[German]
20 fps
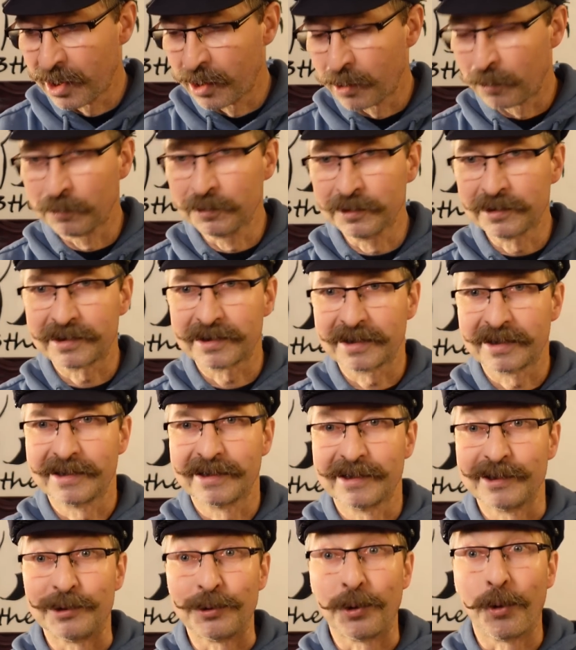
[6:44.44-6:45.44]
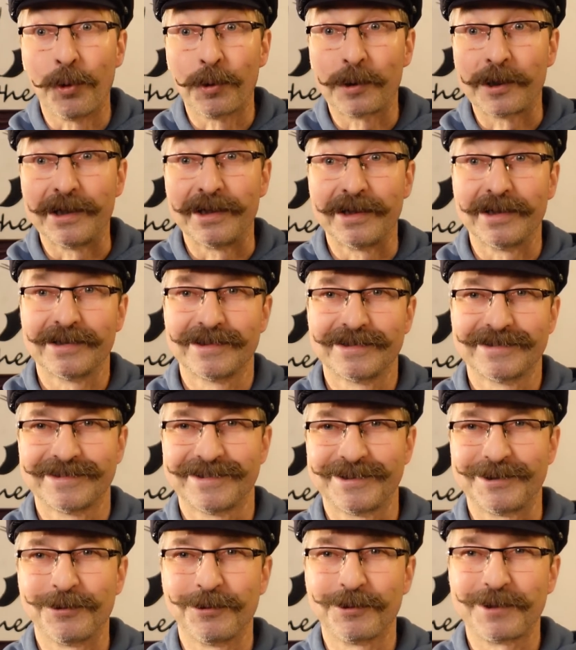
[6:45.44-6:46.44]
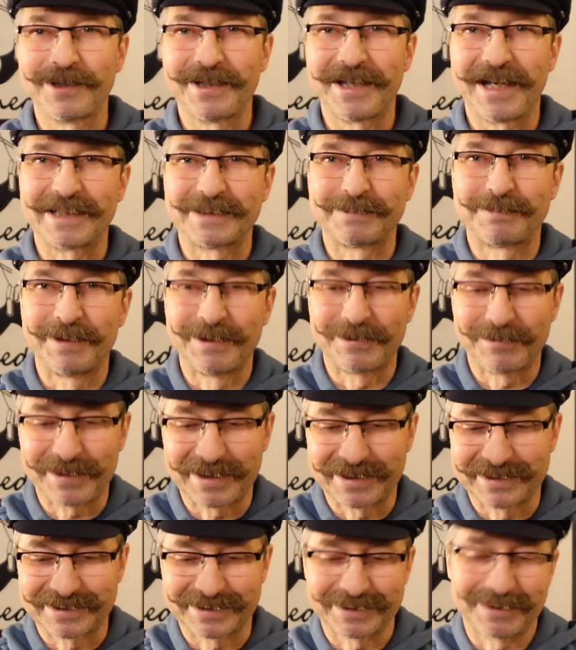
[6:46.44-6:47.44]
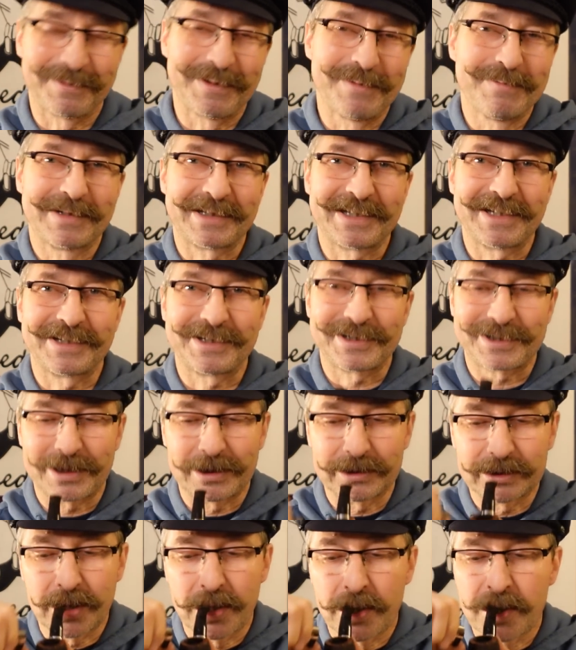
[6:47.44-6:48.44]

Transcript: und Yogi, der Yogi Experience, habe ich immer gern geschaut.